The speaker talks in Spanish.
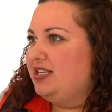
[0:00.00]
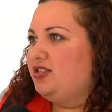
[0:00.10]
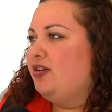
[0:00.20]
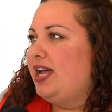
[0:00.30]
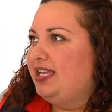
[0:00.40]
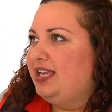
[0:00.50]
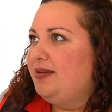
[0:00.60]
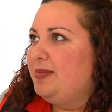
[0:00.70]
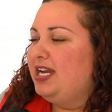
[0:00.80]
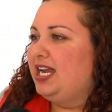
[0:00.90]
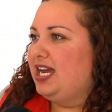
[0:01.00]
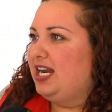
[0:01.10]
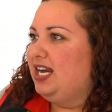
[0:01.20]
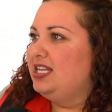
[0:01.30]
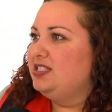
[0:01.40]
hecho hay que
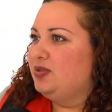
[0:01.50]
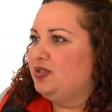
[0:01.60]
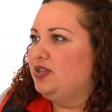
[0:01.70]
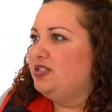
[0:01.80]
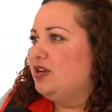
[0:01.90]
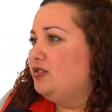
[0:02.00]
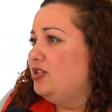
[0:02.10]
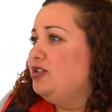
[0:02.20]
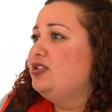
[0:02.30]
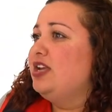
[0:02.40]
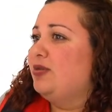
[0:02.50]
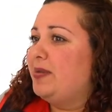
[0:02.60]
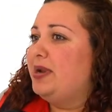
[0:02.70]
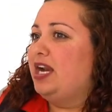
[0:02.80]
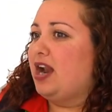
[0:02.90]
manejar las situaciones a los niños de
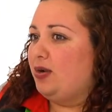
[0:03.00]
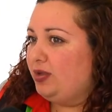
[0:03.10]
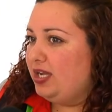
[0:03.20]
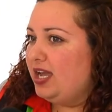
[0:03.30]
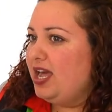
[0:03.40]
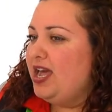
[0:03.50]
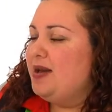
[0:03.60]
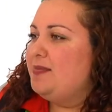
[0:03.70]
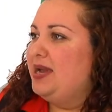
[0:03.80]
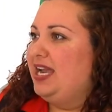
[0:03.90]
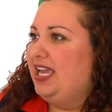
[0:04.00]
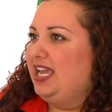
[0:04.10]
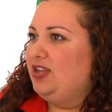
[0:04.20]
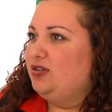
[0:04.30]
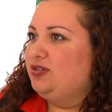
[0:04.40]
una manera lúdica para
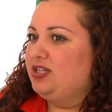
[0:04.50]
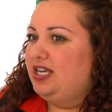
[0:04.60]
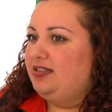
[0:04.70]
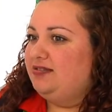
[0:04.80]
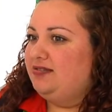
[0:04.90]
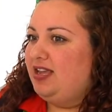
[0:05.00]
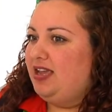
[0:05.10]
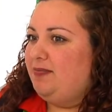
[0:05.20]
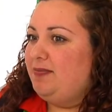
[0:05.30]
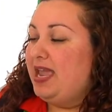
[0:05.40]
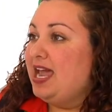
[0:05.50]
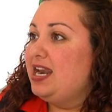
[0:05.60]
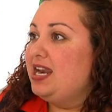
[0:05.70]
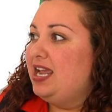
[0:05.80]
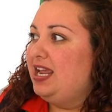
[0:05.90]
que ellos este,
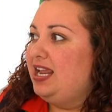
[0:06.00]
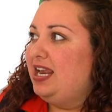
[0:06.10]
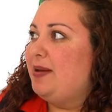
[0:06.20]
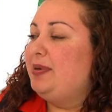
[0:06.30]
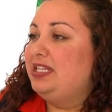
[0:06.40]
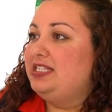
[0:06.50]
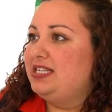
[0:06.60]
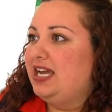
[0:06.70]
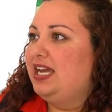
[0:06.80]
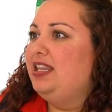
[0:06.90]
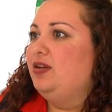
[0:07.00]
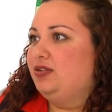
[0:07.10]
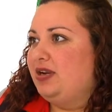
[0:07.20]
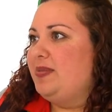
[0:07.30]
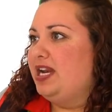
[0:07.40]
vean el aprendizaje de
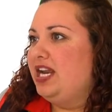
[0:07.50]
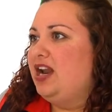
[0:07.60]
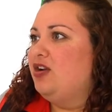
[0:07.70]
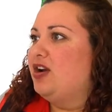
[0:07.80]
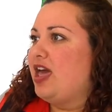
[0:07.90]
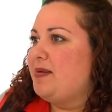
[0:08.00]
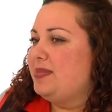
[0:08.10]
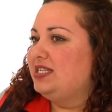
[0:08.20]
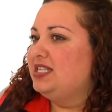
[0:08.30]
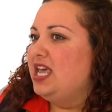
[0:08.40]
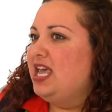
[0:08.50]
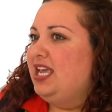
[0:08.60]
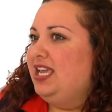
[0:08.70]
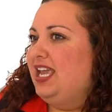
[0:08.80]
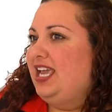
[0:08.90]
otra manera, no nada más
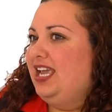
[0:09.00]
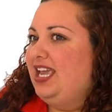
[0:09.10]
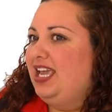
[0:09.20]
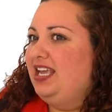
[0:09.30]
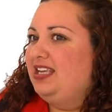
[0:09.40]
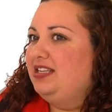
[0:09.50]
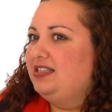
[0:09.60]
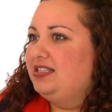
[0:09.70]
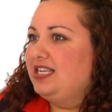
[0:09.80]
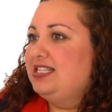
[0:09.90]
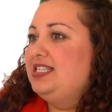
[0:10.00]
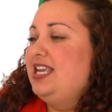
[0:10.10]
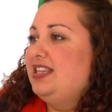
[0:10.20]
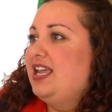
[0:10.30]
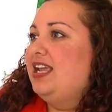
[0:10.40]
que
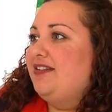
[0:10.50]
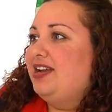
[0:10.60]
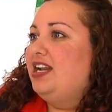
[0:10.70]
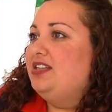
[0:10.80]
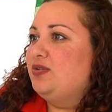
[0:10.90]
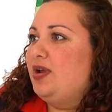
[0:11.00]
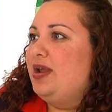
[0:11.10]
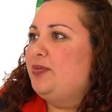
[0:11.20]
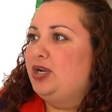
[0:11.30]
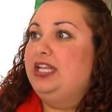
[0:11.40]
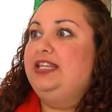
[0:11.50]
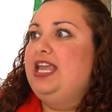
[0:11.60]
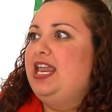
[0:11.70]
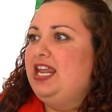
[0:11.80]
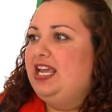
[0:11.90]
sientan que van a la escuela porque
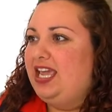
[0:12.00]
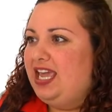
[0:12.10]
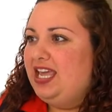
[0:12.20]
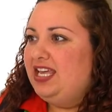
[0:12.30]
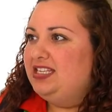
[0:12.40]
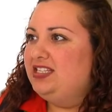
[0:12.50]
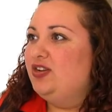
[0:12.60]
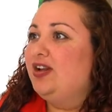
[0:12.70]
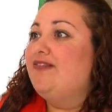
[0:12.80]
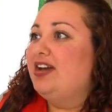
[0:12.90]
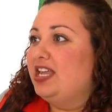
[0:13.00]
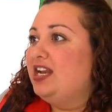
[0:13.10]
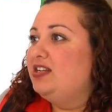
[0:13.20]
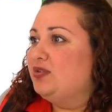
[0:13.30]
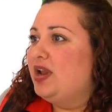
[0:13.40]
tienen que, sino que vayan
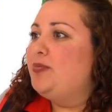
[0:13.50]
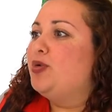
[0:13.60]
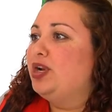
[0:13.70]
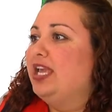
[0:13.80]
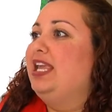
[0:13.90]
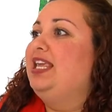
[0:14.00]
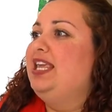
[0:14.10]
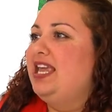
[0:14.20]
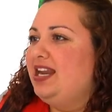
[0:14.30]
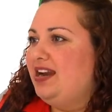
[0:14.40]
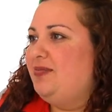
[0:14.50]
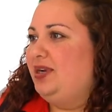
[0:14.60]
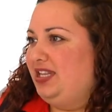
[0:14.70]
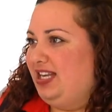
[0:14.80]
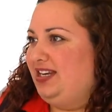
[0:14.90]
a la escuela porque quieren
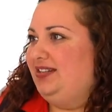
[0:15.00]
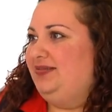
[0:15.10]
aprender.